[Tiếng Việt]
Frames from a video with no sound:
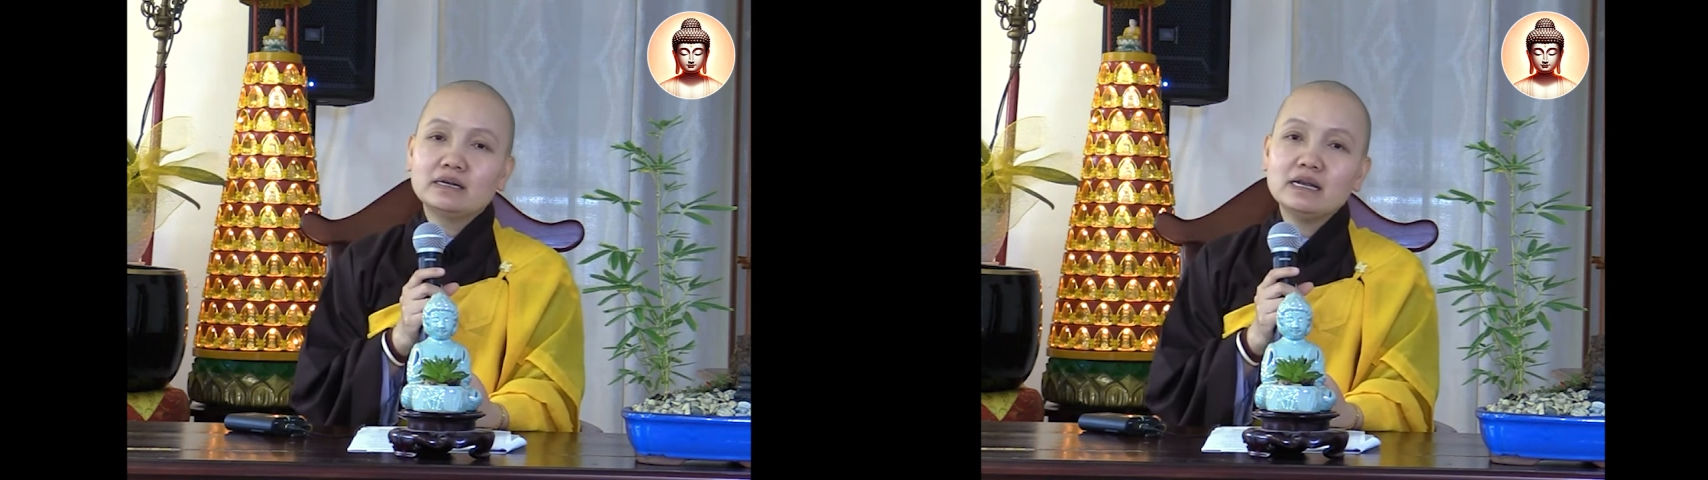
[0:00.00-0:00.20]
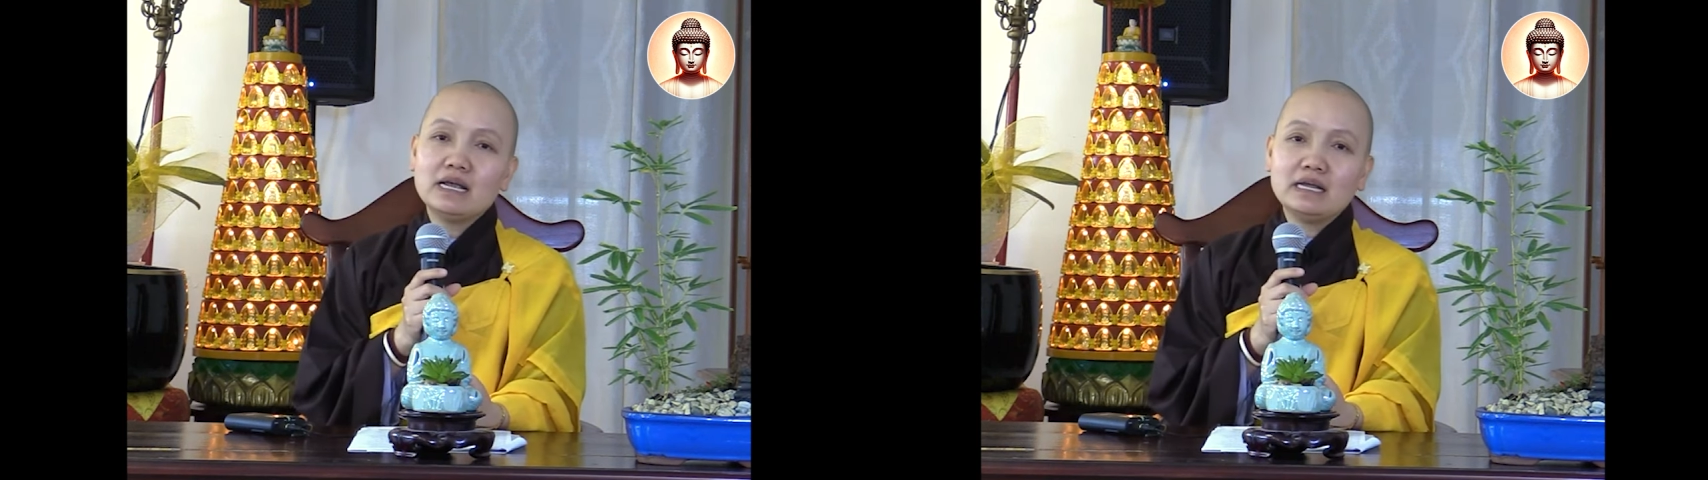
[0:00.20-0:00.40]

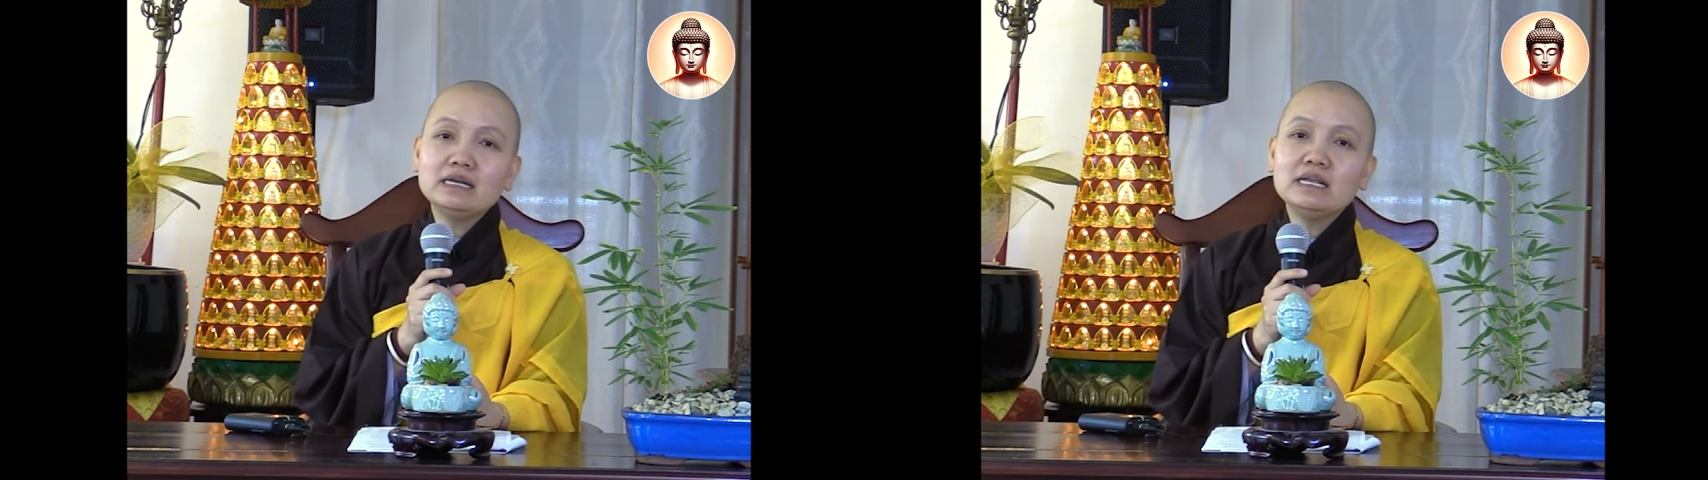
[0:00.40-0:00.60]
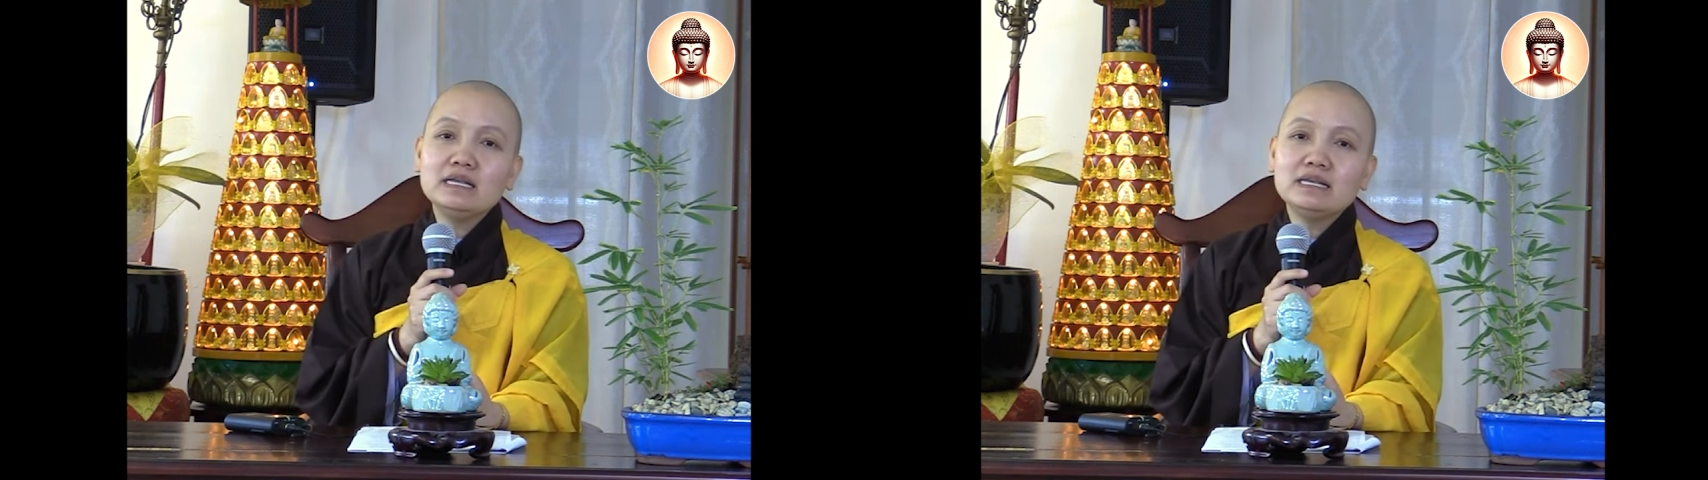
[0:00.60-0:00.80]

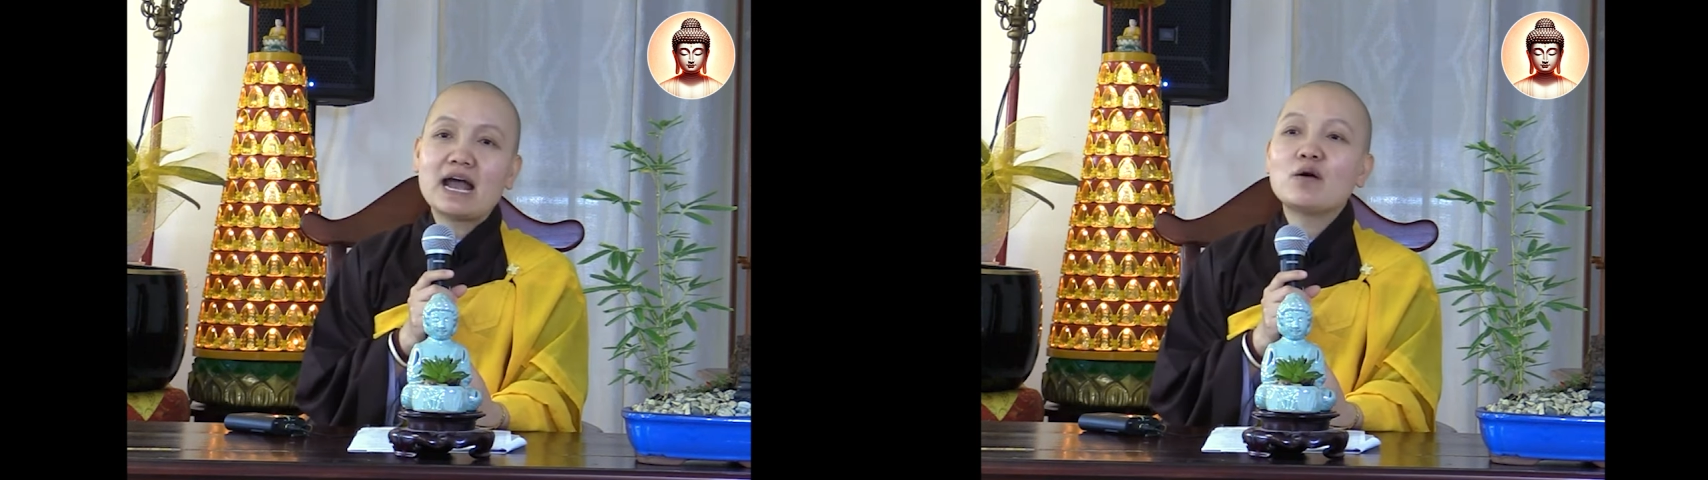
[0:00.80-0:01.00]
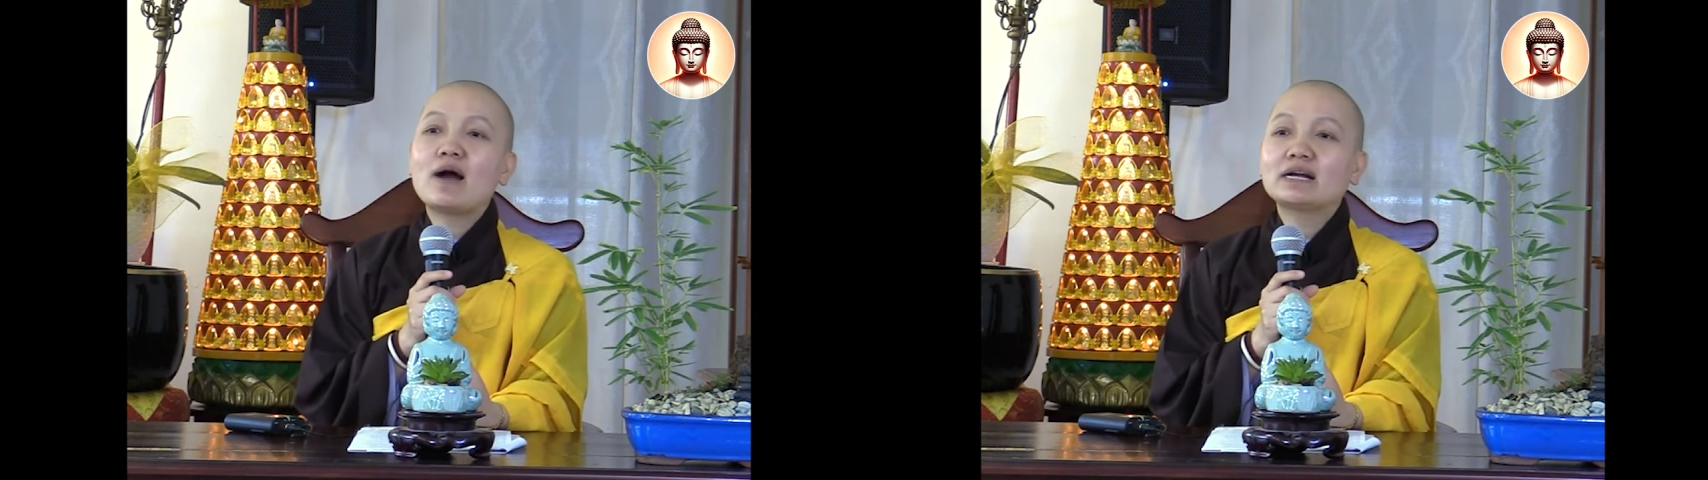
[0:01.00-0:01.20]
để đi
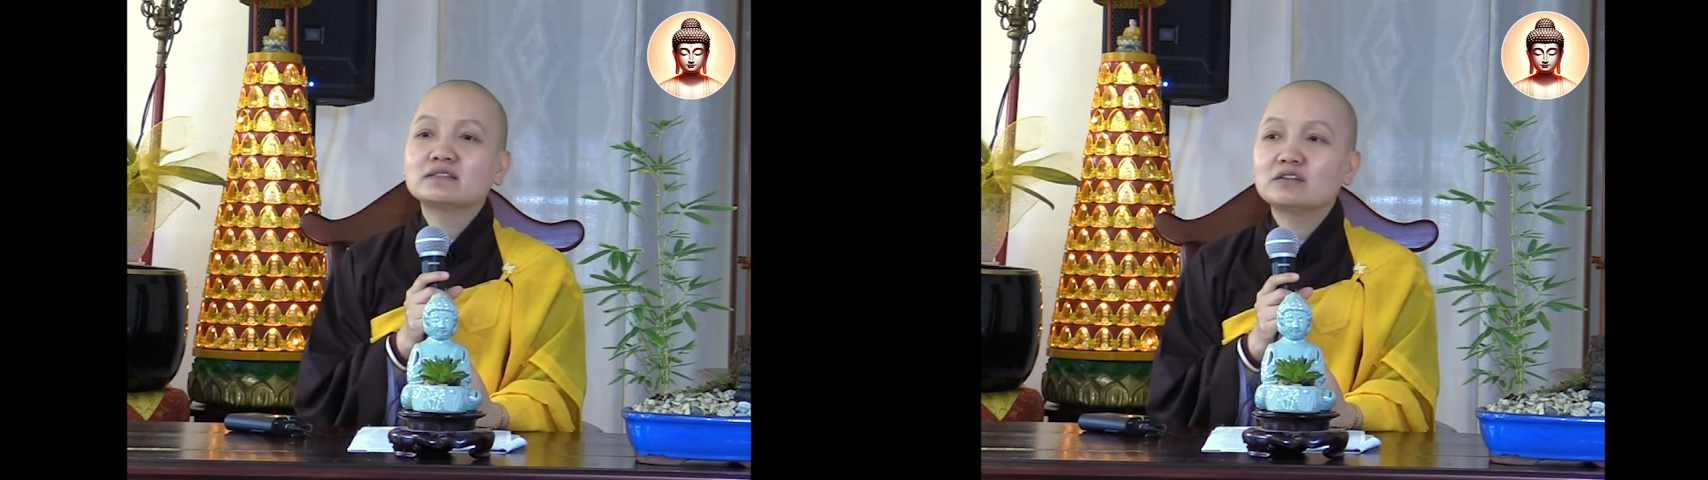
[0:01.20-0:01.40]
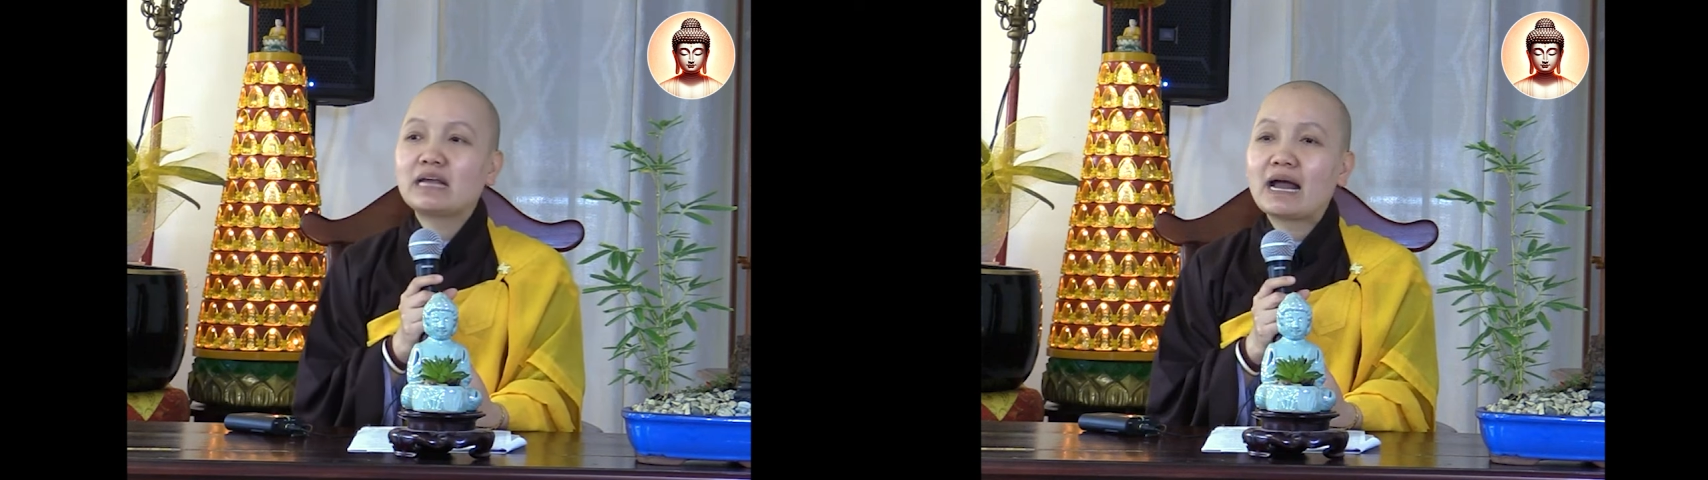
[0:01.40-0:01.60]
giải
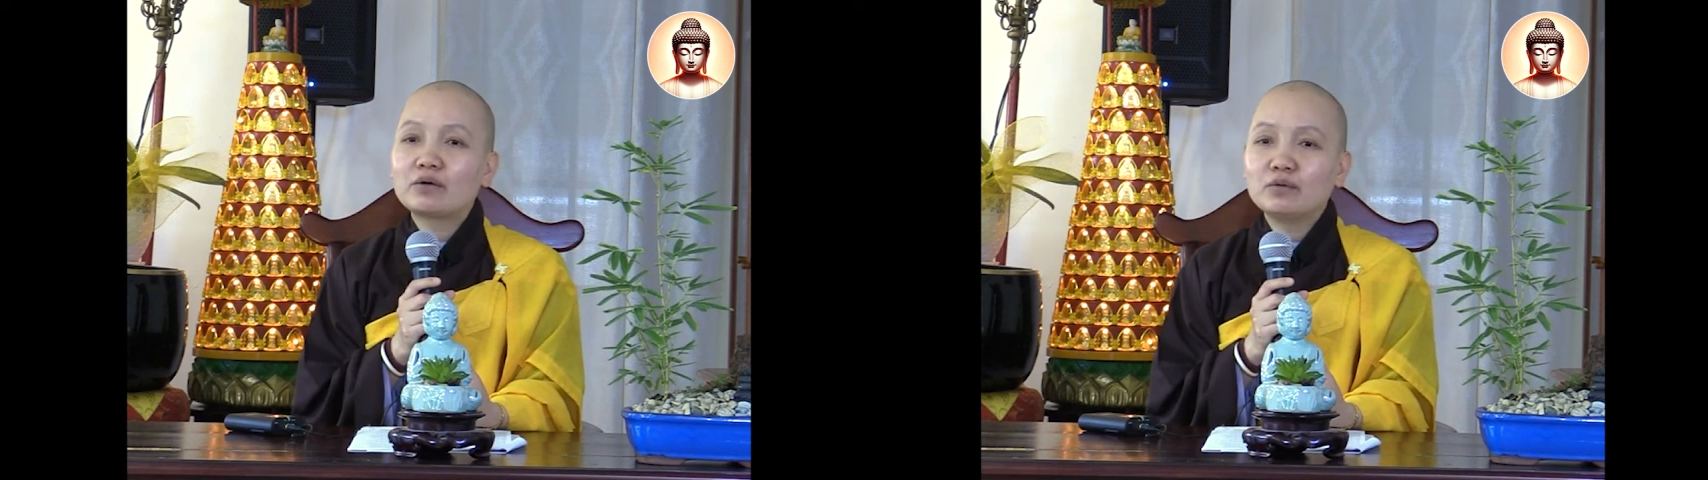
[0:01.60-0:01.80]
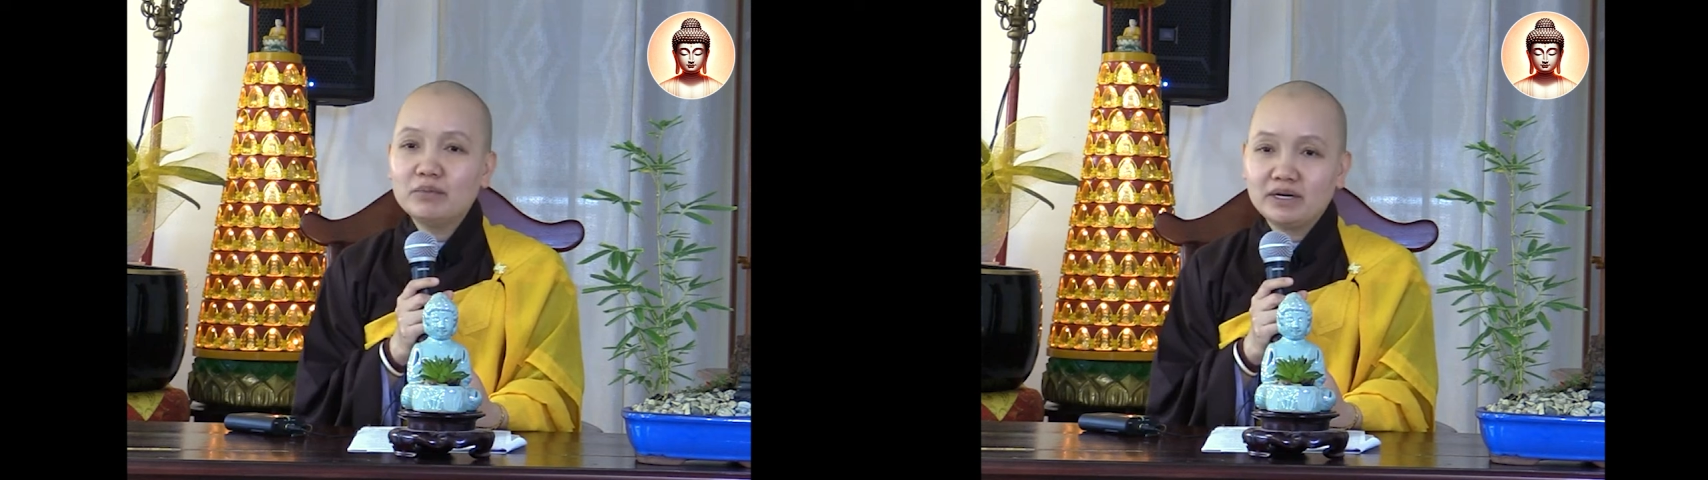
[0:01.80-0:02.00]
oan cho
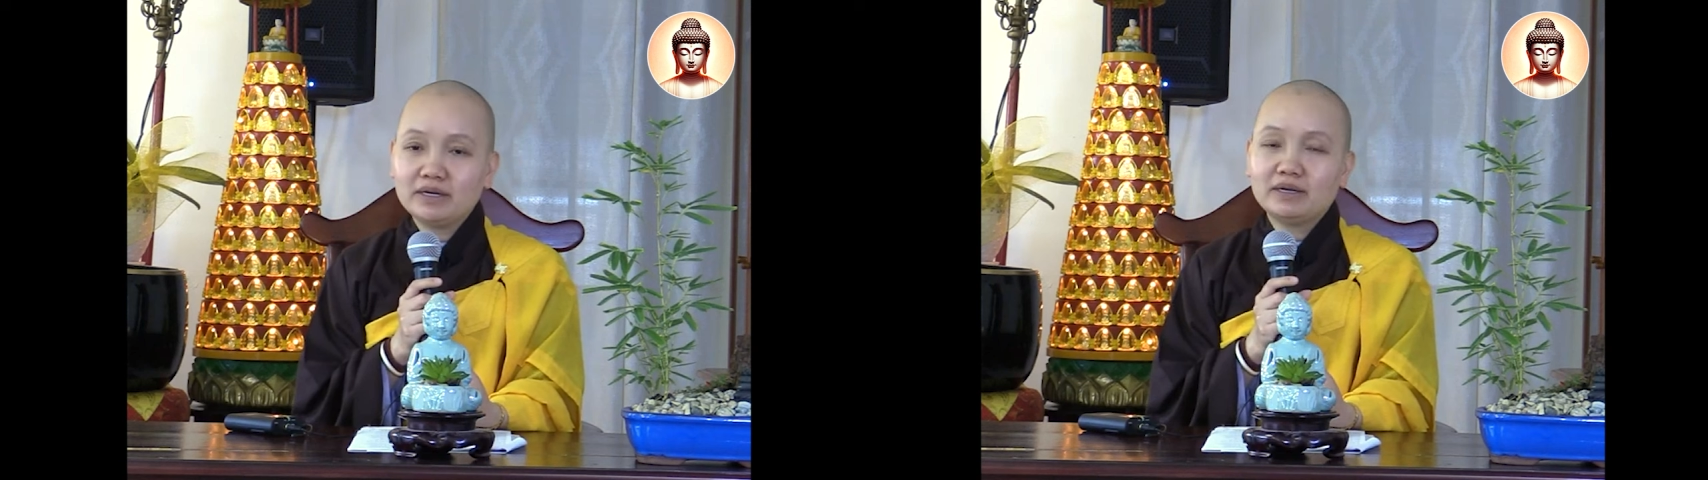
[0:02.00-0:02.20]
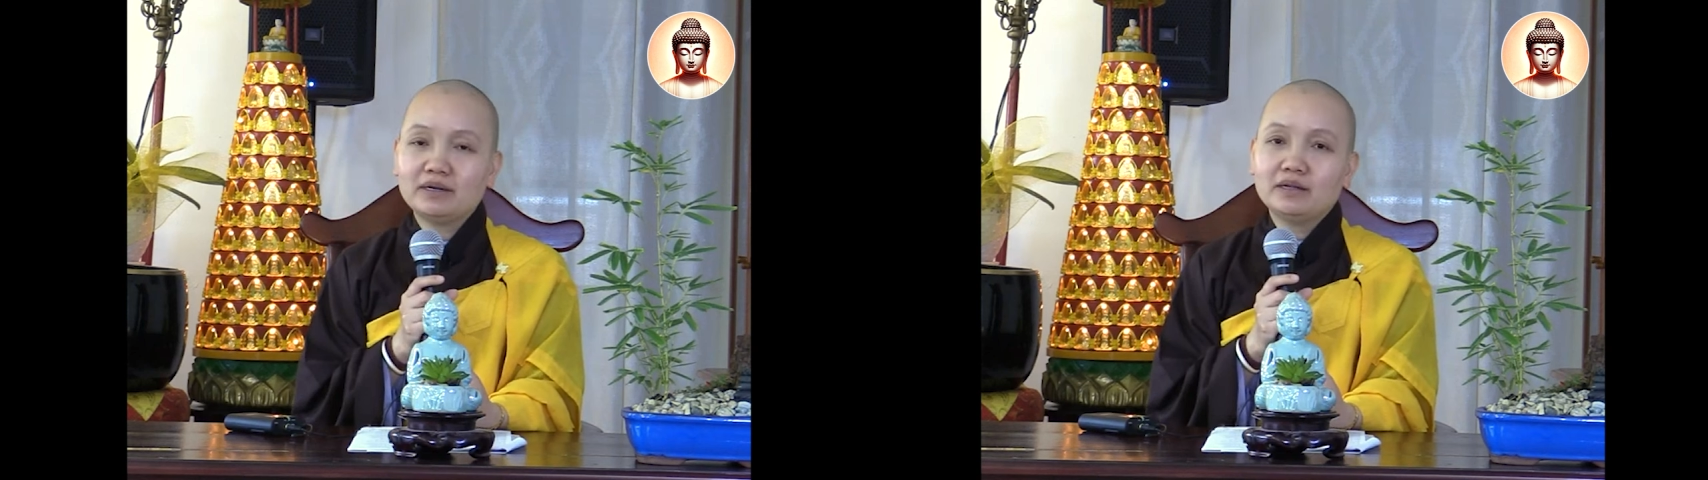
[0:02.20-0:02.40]
cha của mình.